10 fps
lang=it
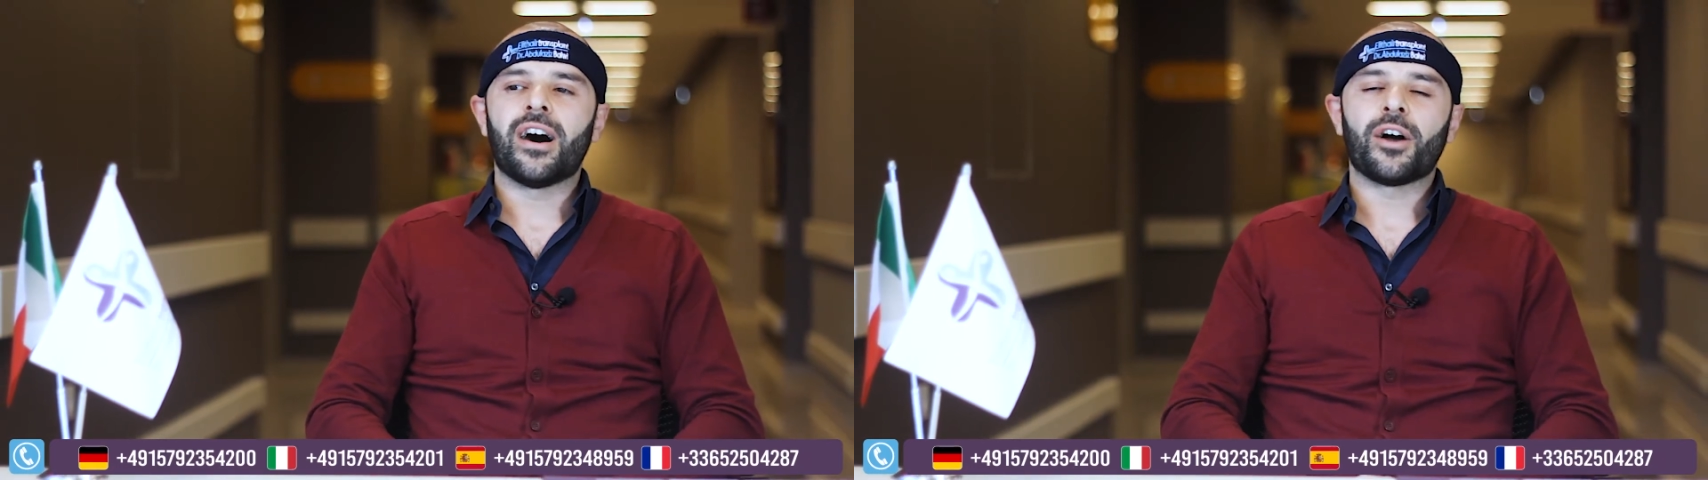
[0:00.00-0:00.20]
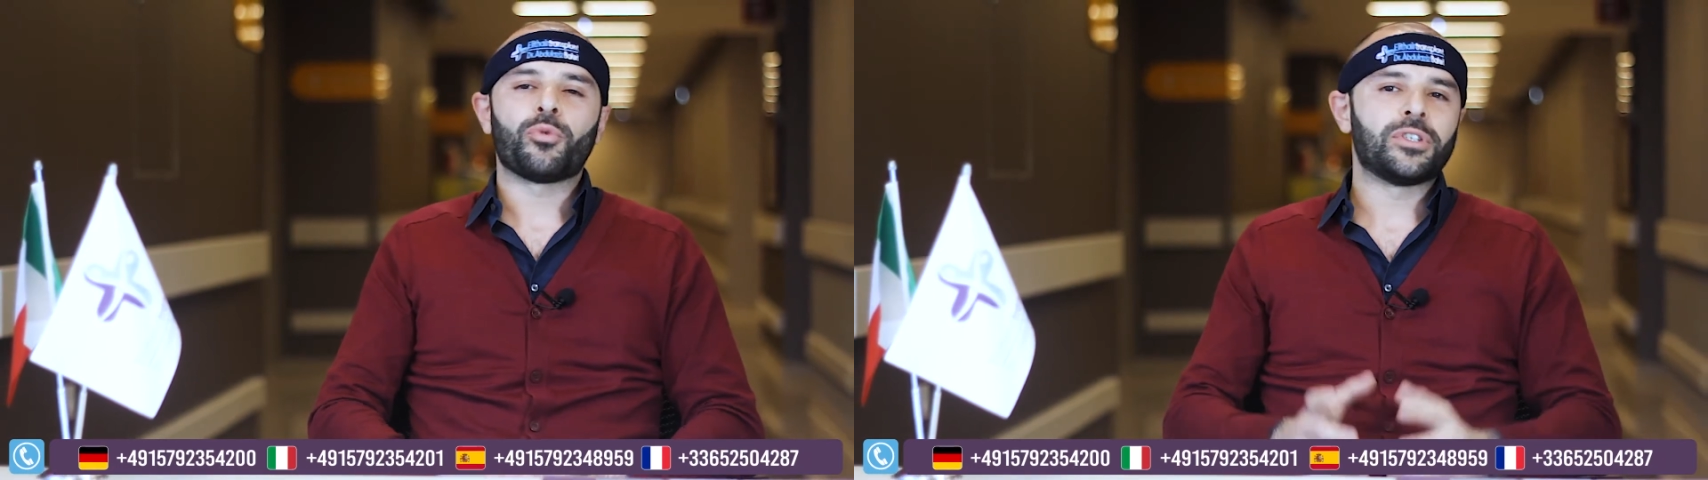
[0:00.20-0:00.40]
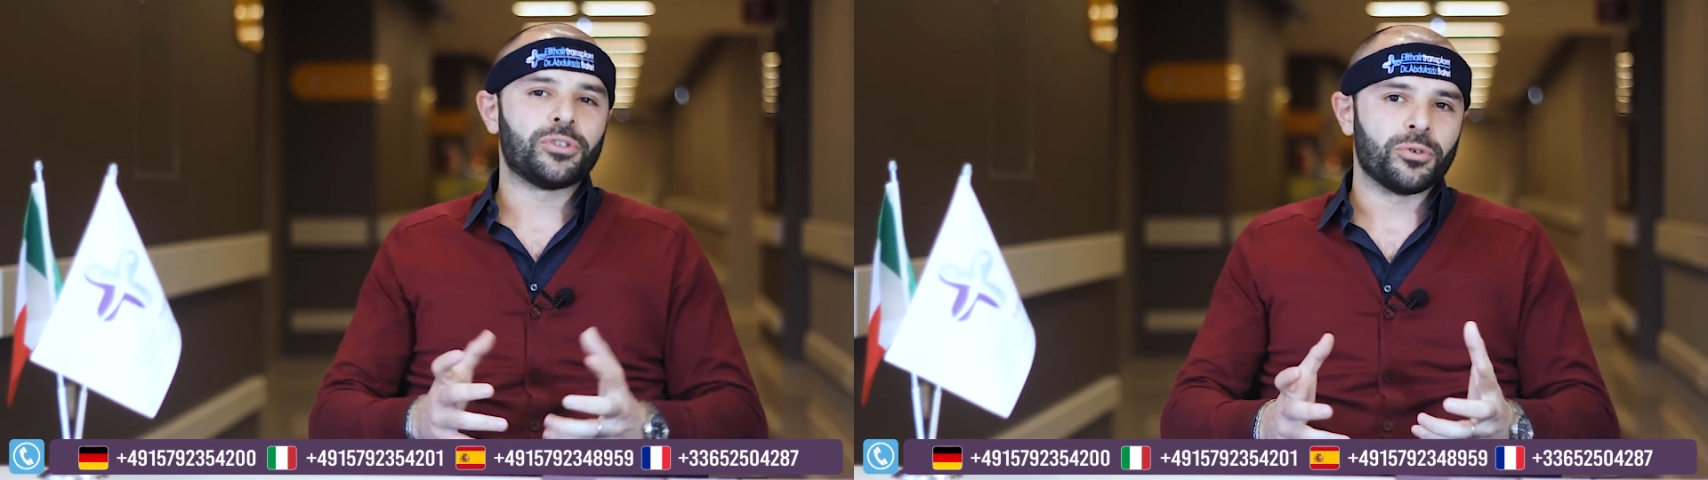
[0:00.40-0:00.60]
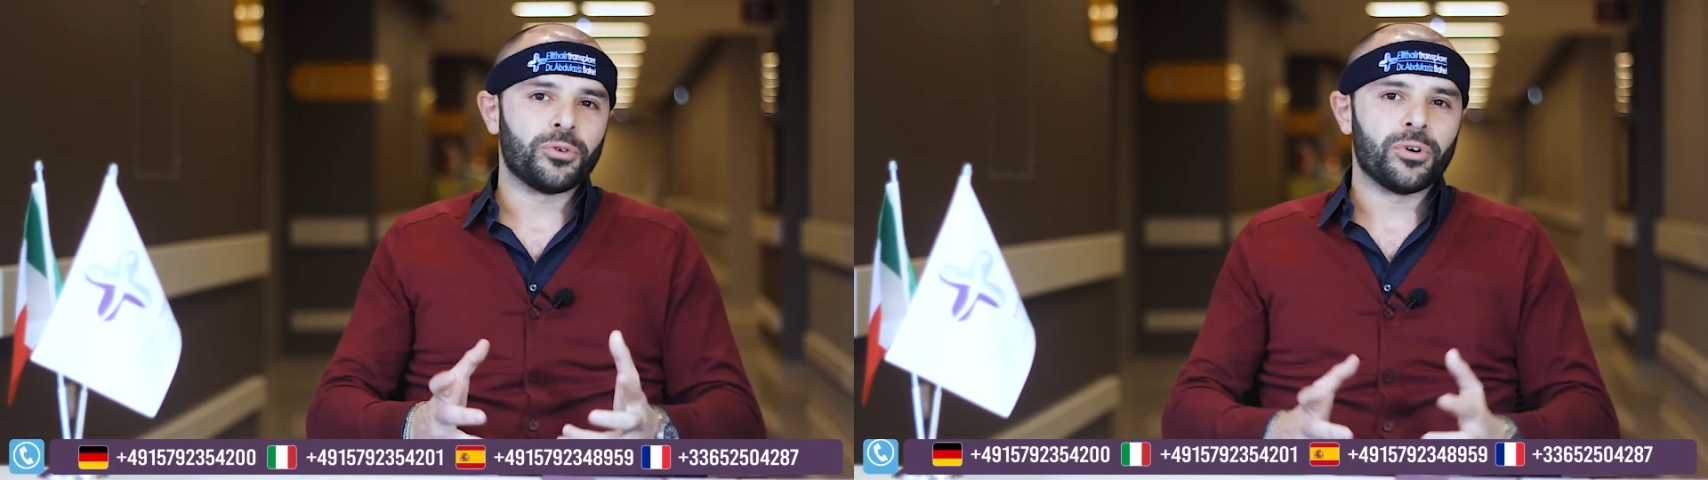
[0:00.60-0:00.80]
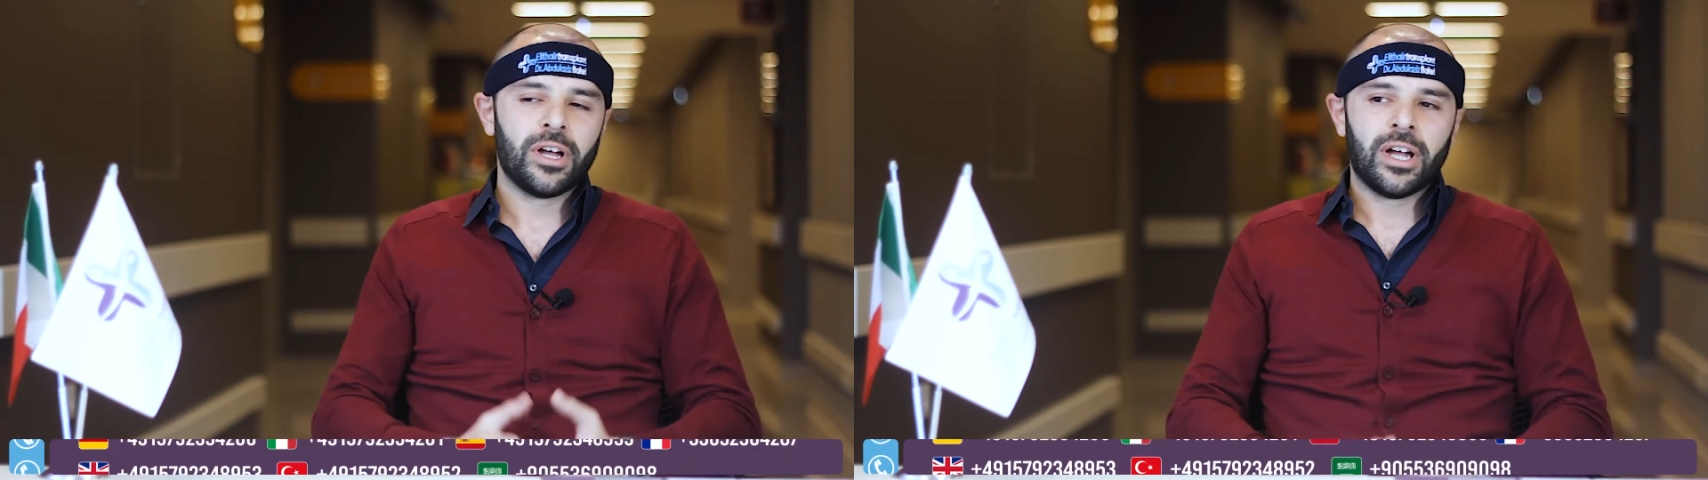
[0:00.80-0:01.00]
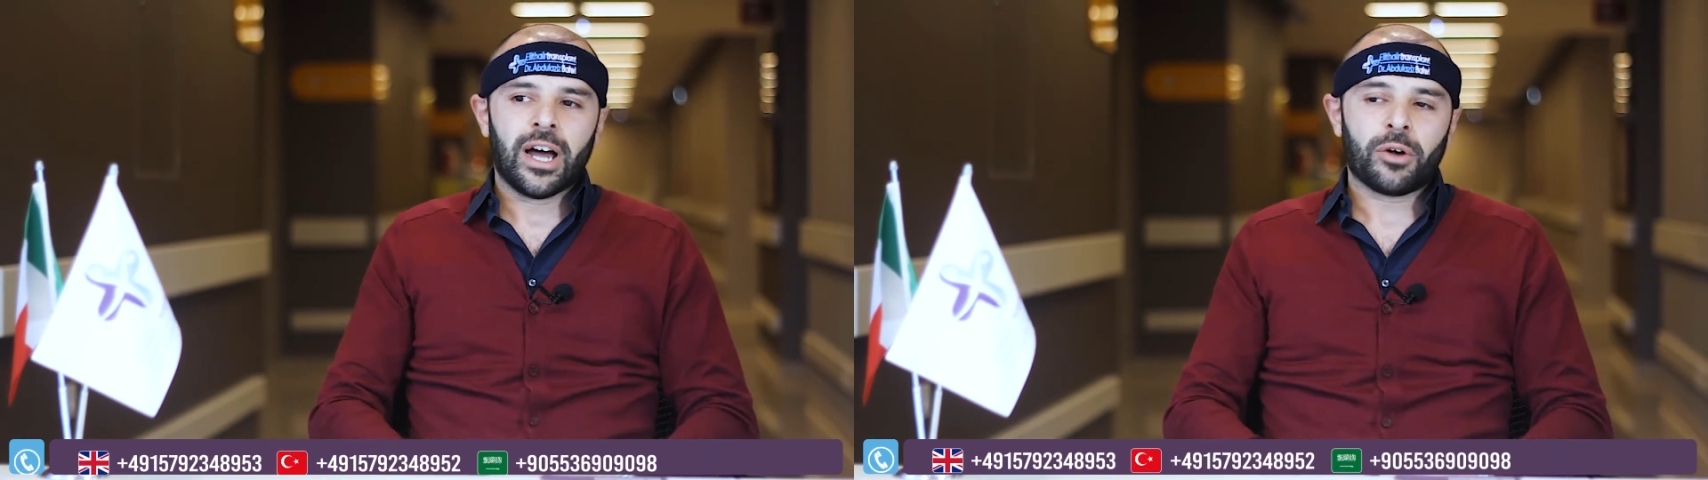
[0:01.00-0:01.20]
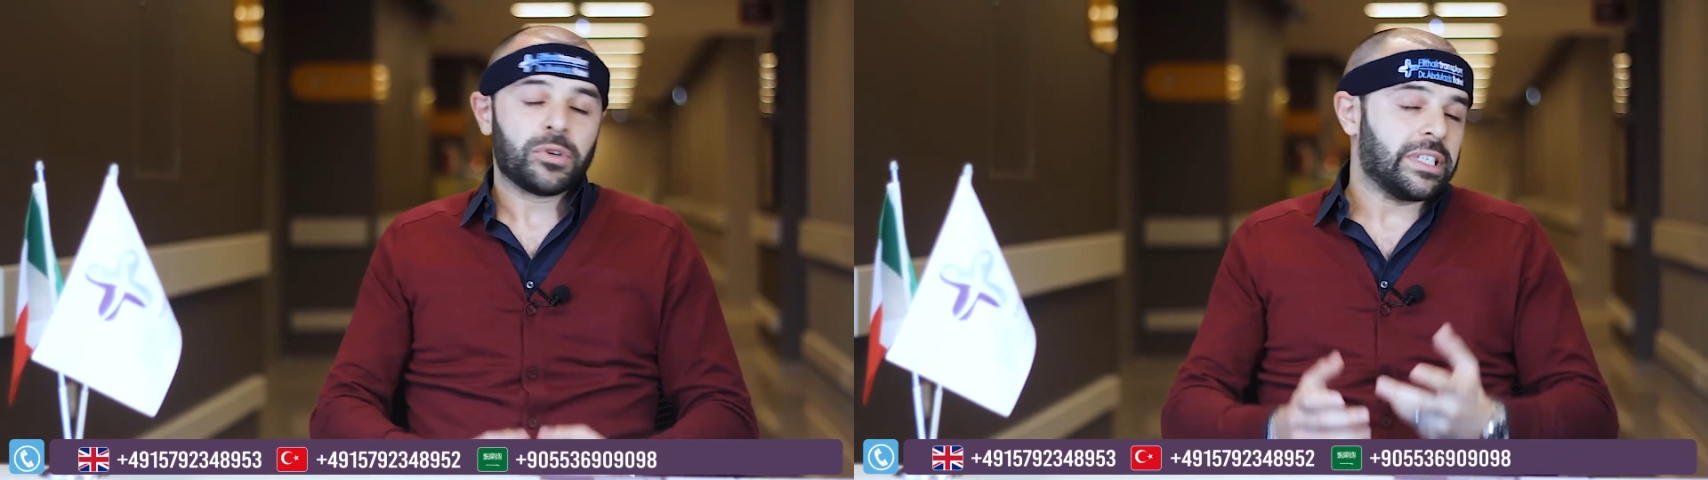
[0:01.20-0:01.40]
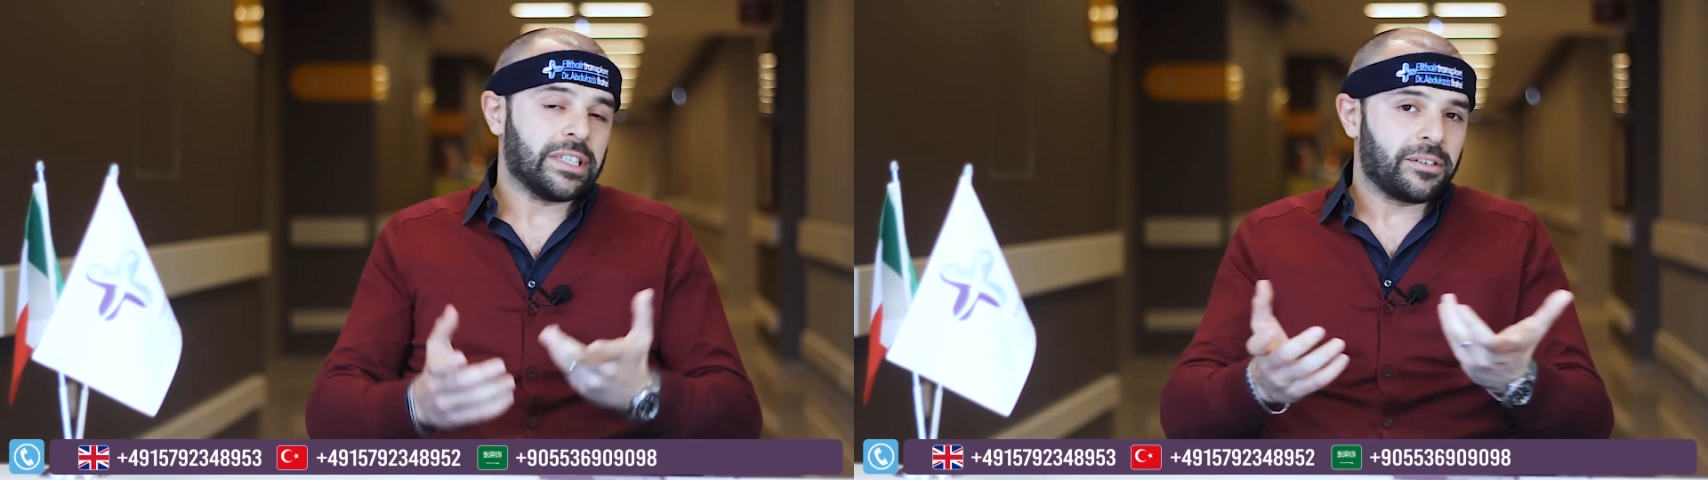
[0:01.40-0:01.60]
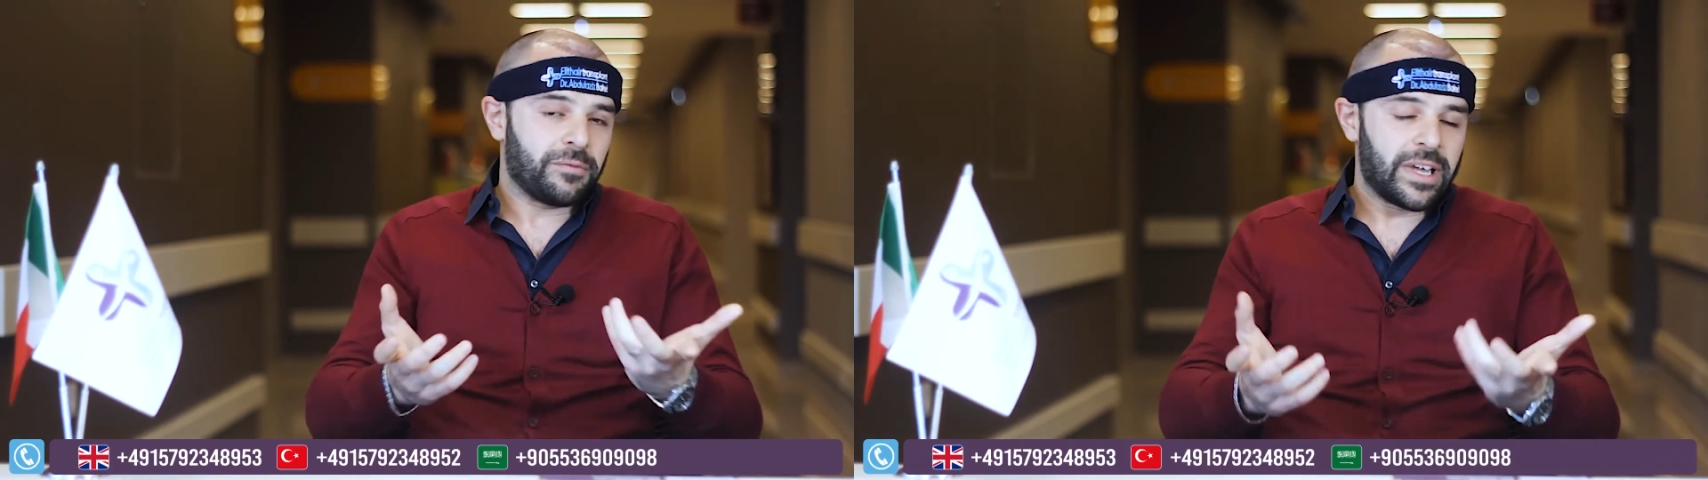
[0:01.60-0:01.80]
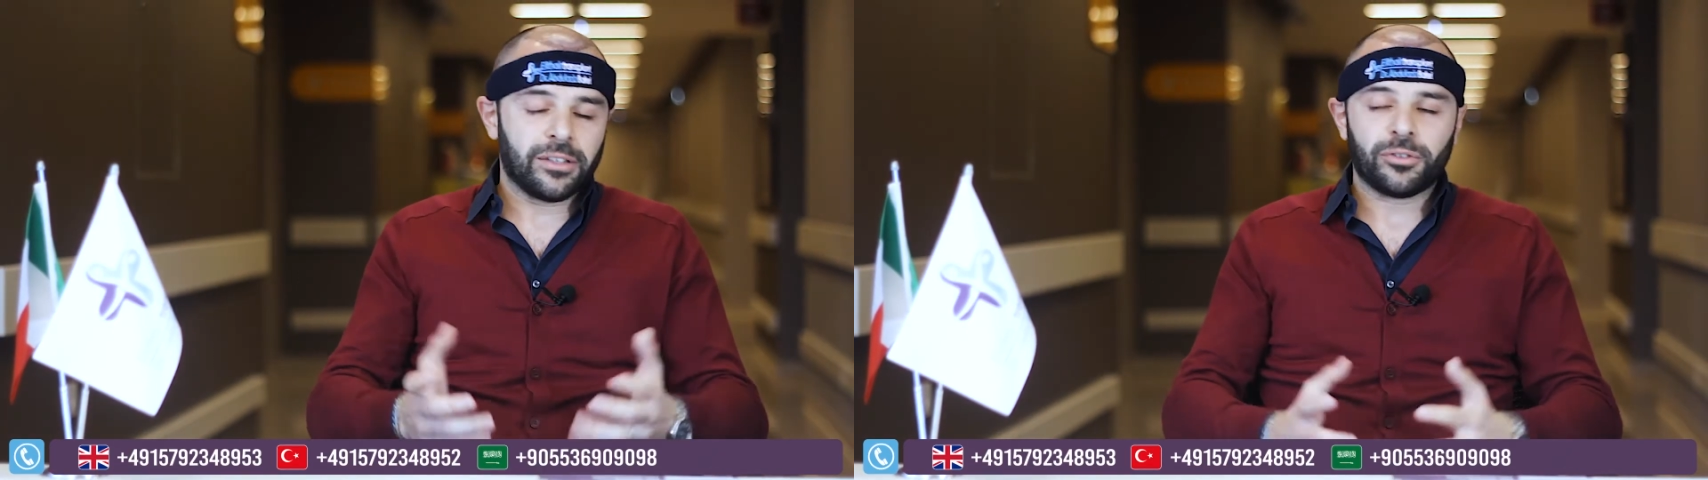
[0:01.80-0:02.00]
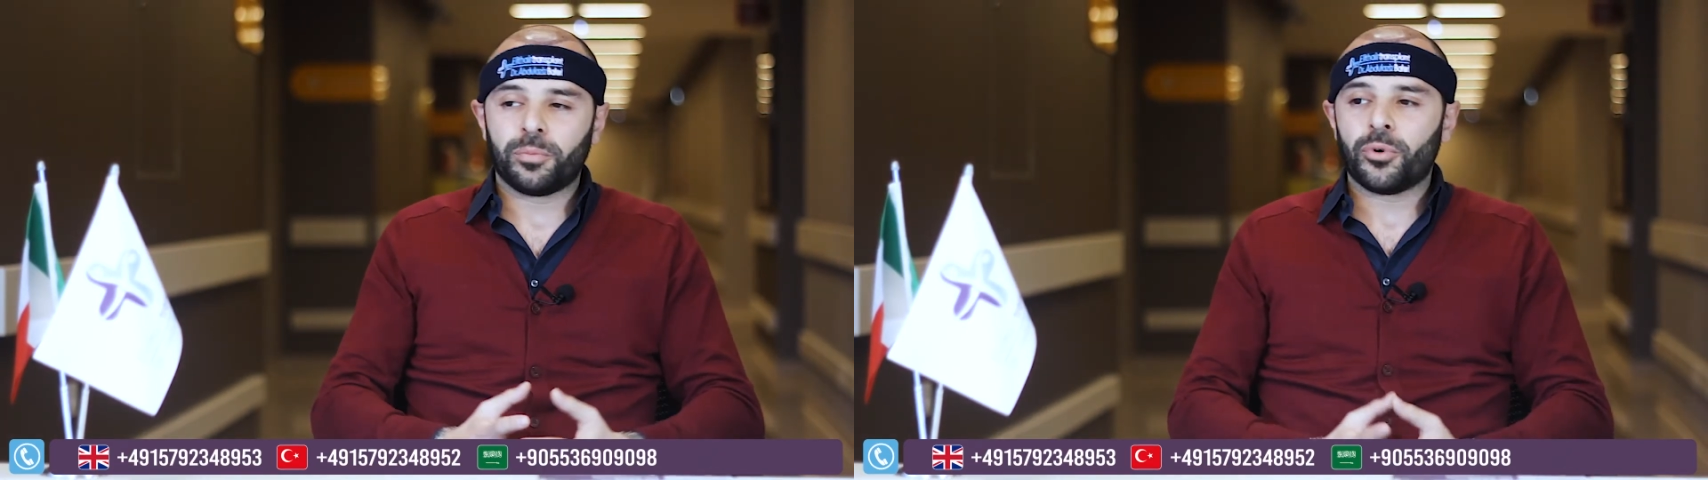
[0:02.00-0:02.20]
a questo a questo intervento,